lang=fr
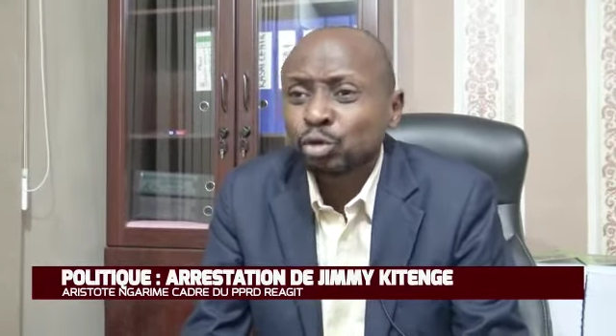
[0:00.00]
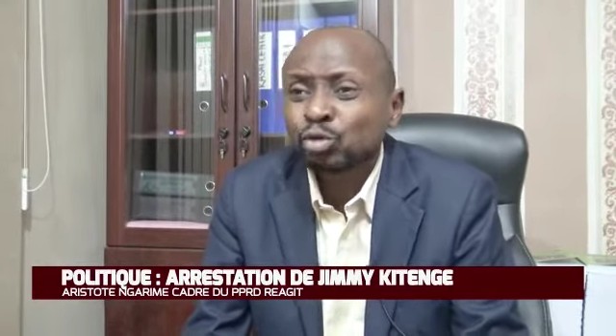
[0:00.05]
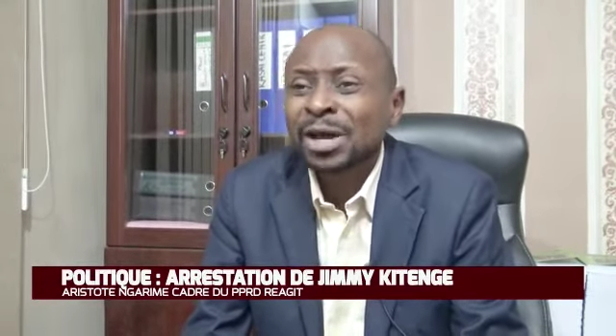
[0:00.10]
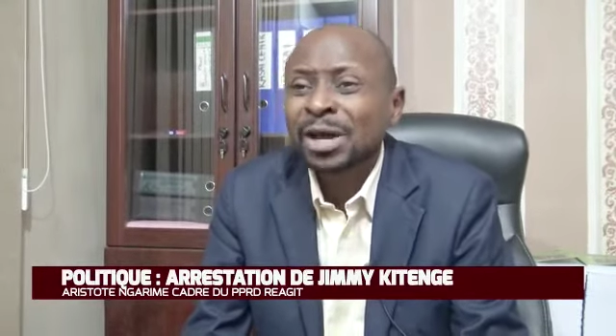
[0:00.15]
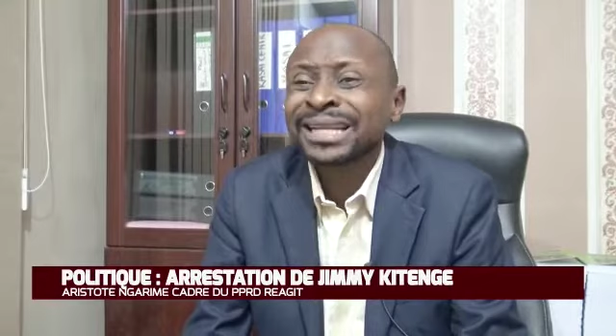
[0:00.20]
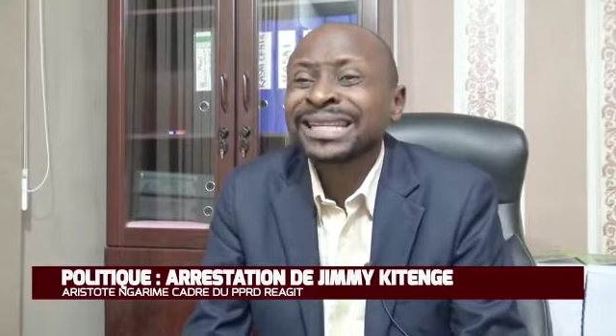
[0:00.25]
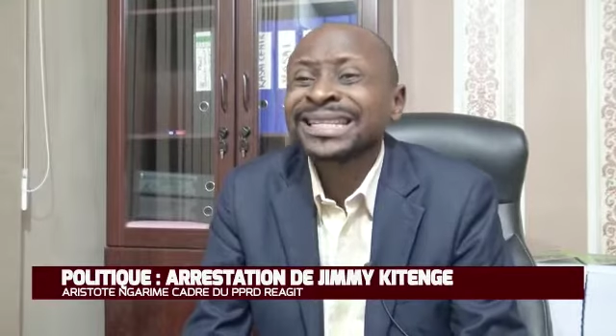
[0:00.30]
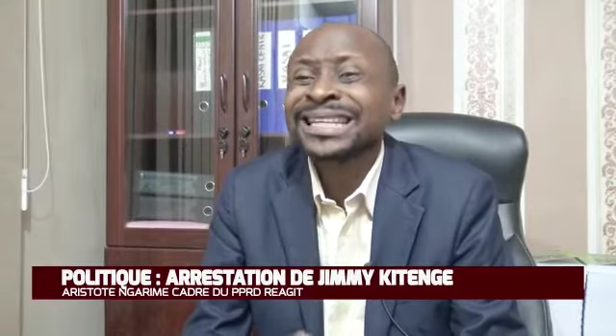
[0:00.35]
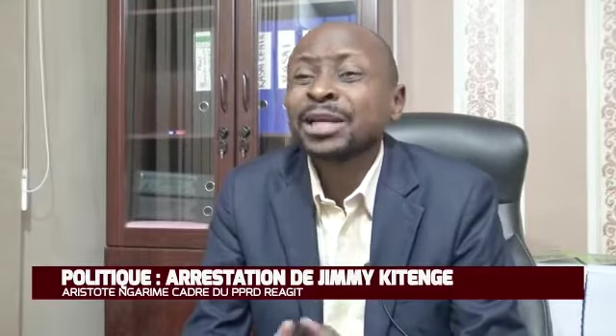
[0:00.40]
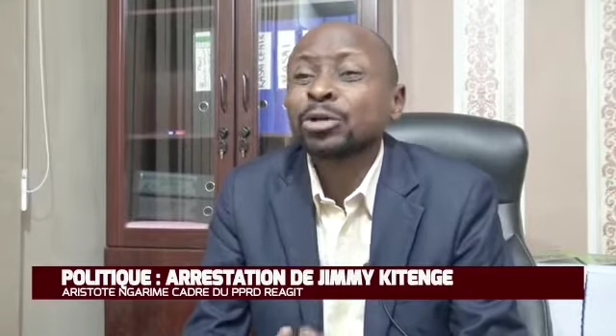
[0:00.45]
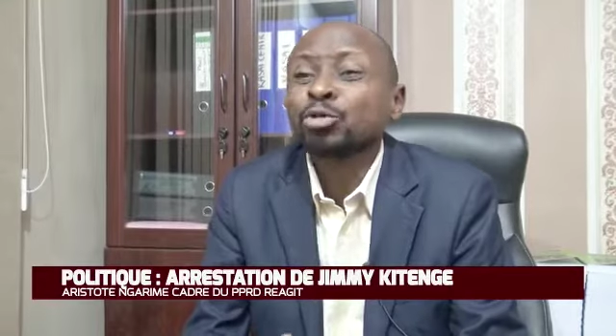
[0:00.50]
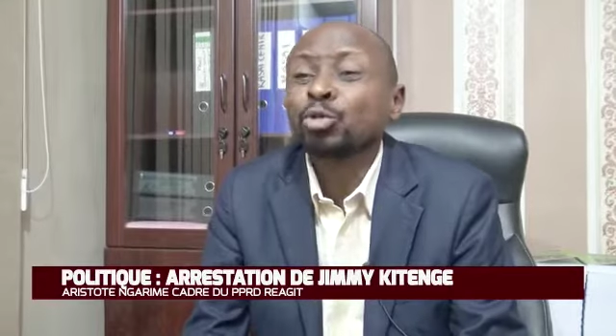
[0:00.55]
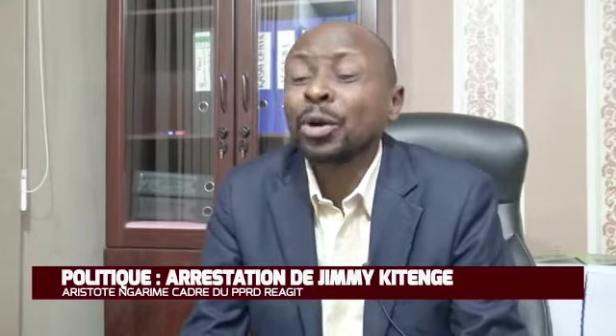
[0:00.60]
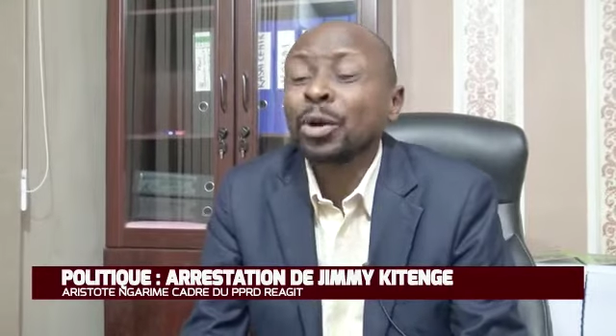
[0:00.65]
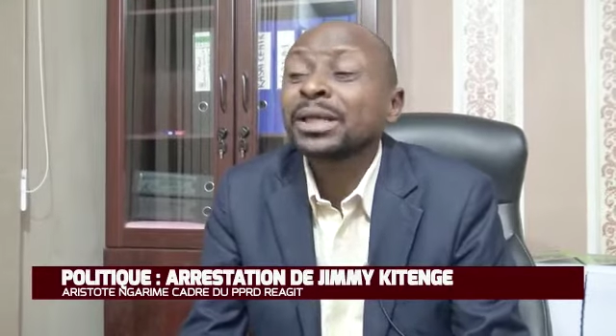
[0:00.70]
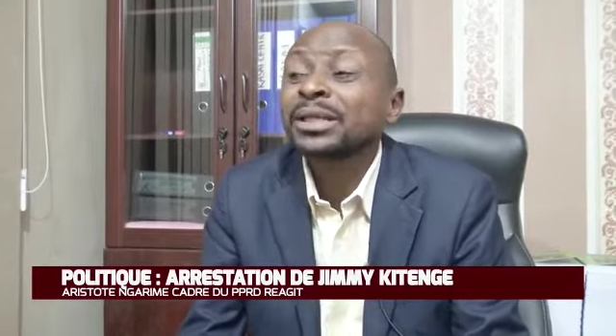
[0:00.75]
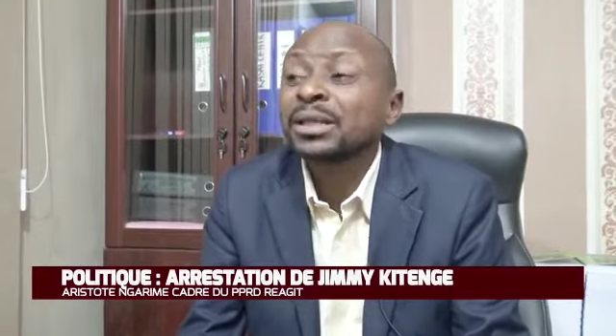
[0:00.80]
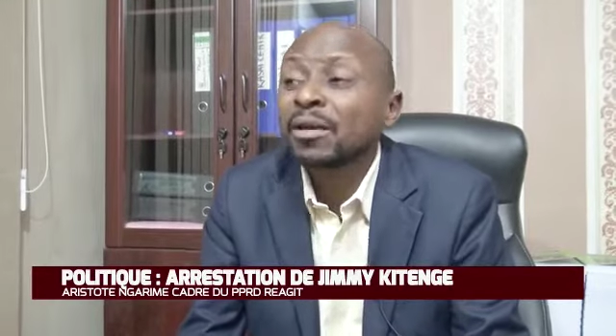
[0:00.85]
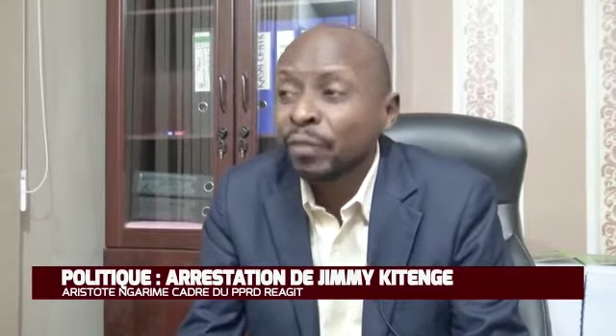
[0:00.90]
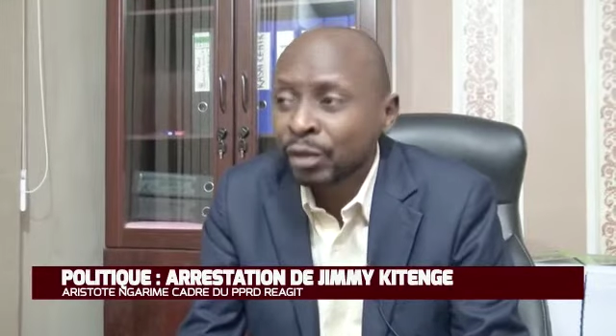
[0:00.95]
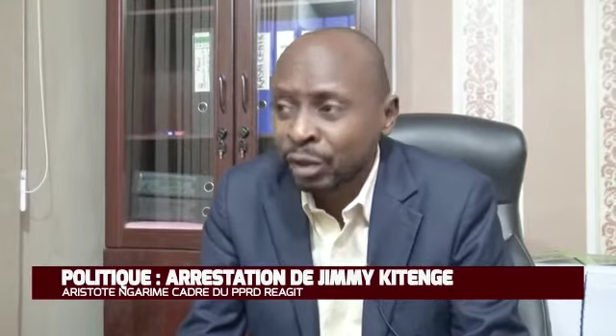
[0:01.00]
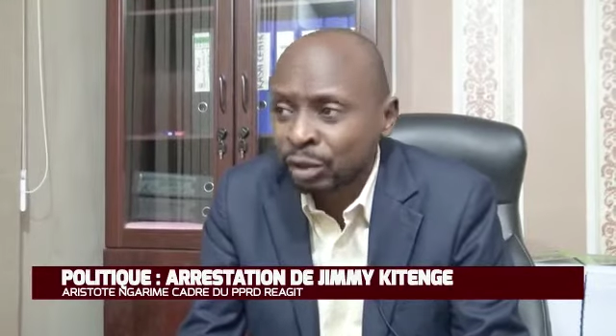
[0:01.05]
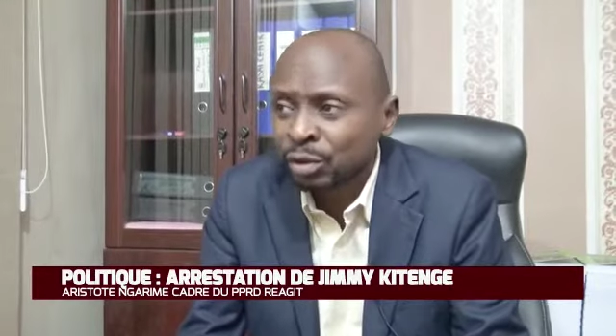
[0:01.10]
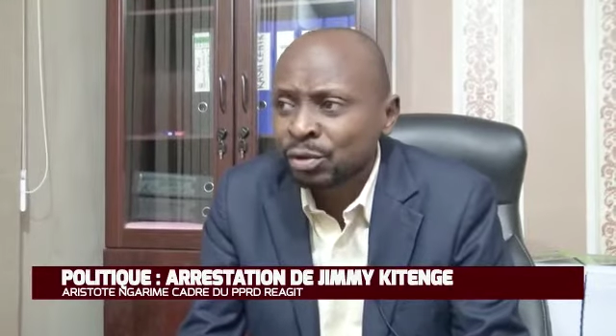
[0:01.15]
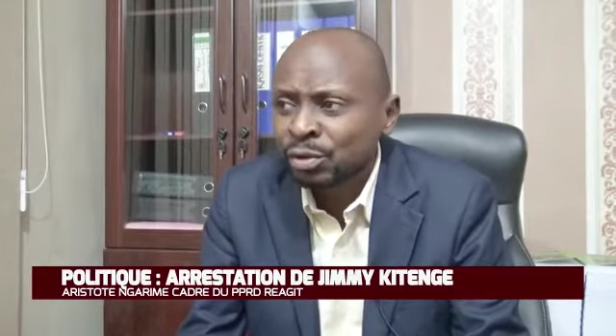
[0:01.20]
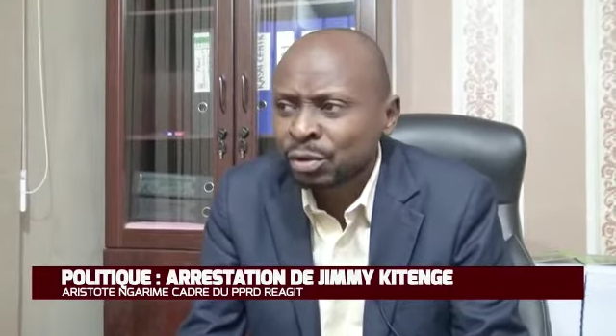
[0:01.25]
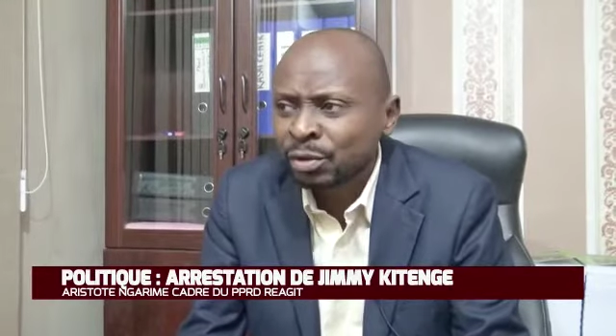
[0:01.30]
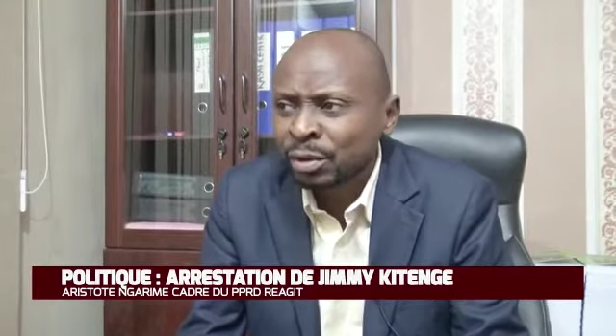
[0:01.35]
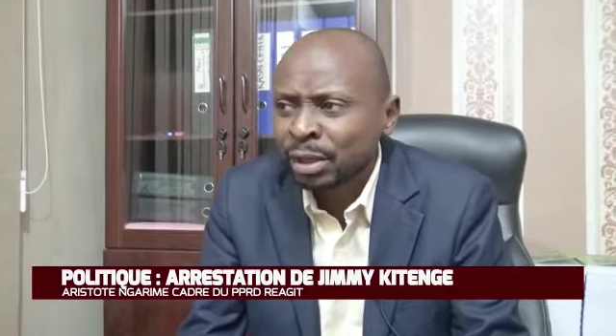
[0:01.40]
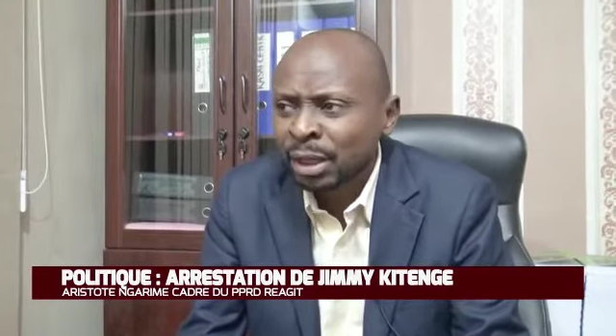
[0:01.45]
jusqu'à détruire sa
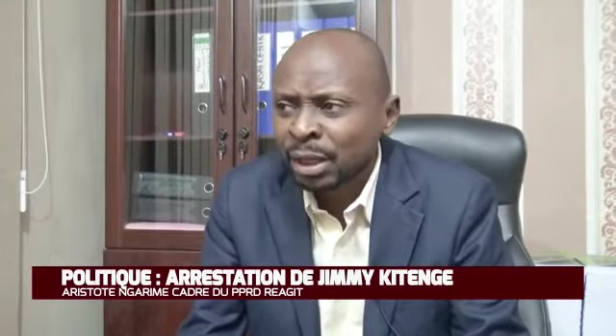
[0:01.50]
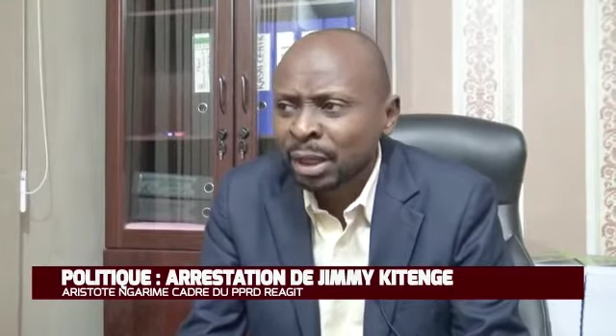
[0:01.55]
voiture.